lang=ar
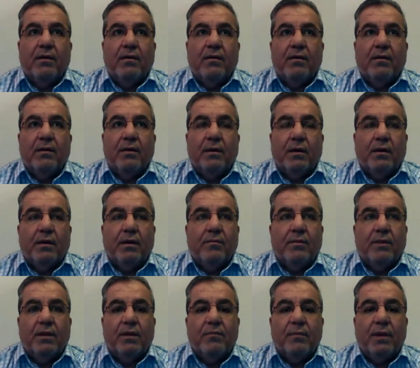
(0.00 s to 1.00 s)
يعني
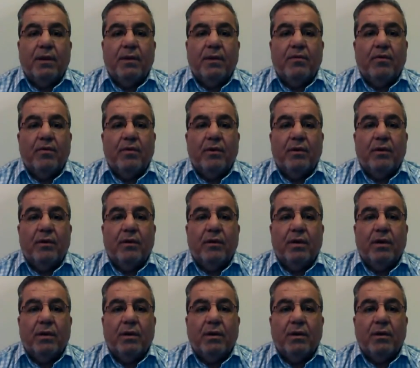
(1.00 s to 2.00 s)
مثل ما يقول
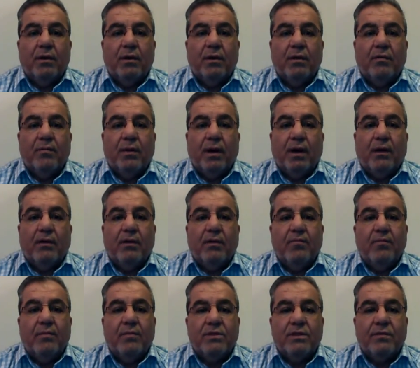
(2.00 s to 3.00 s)
بعض
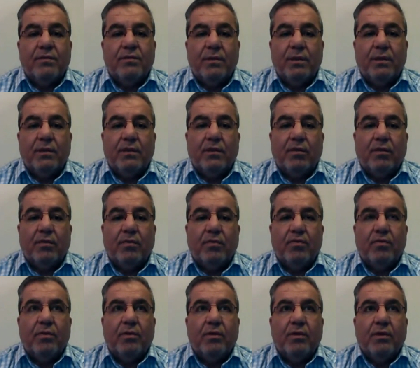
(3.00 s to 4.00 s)
المسلمين
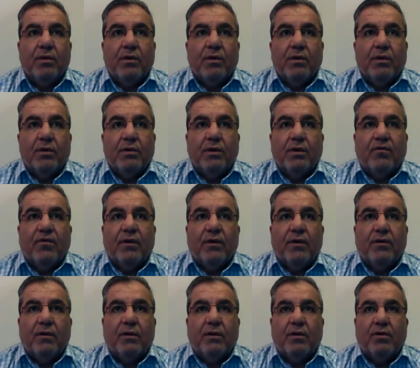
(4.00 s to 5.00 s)
يدورون
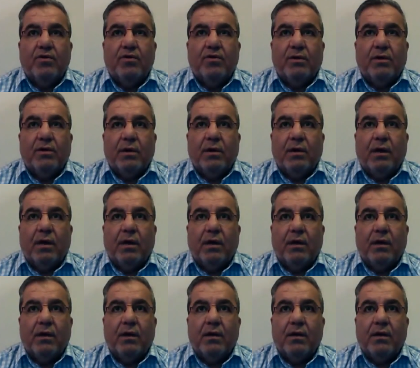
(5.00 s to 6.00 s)
دفاتر عتق
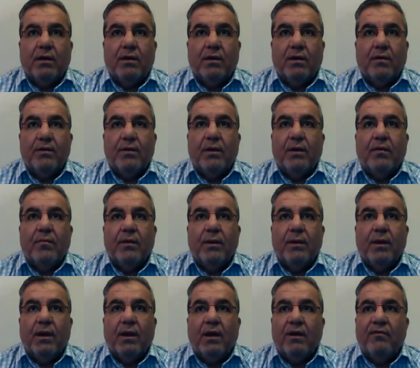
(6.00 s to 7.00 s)
يعني كتبت له
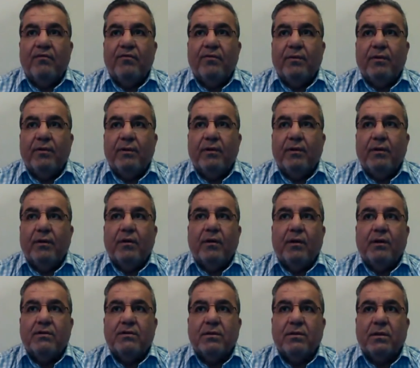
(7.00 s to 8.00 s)
باللايف آه،
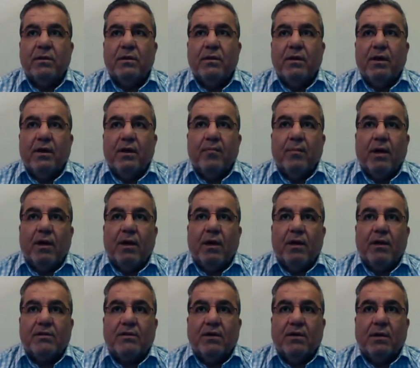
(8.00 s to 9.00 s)
قصدي
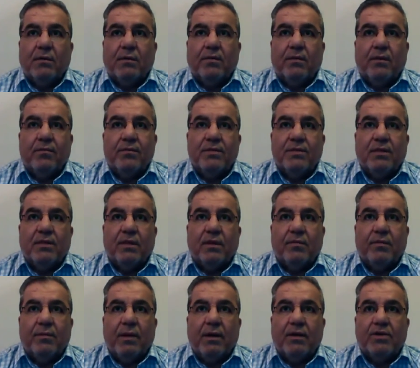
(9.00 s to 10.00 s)
بالخاص كتبت المستر
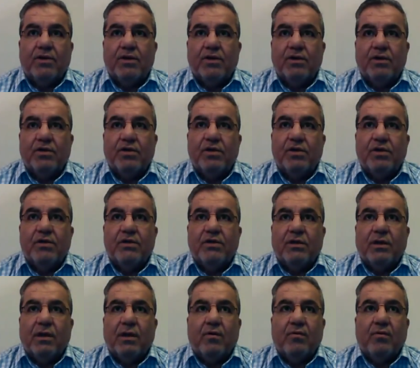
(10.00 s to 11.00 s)
بلاك شي, شي
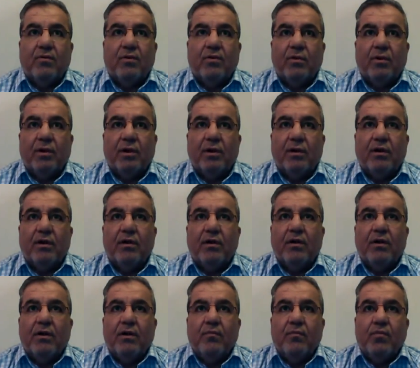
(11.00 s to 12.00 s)
يستاهلون دول
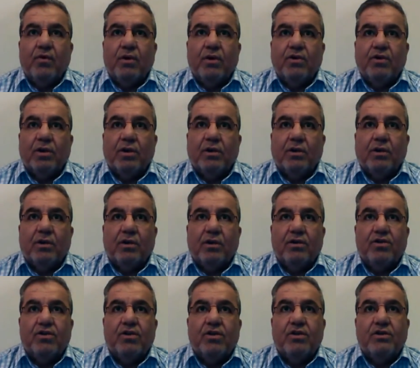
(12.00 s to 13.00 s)
المتشددين
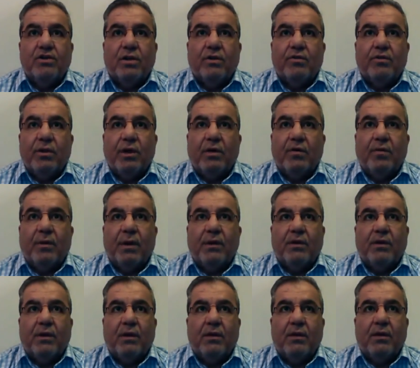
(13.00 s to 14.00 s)
شو نسوي وياهم حتى
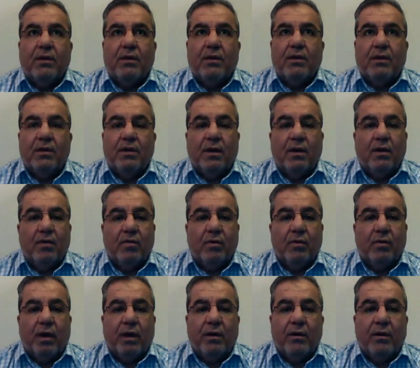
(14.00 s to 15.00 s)
يحلون
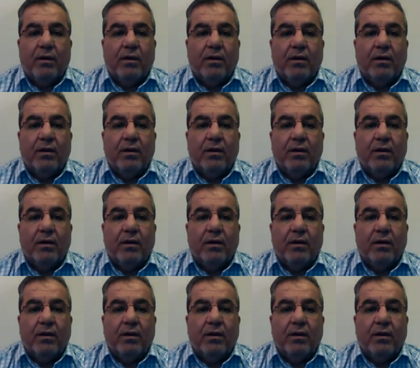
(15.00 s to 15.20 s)
عنا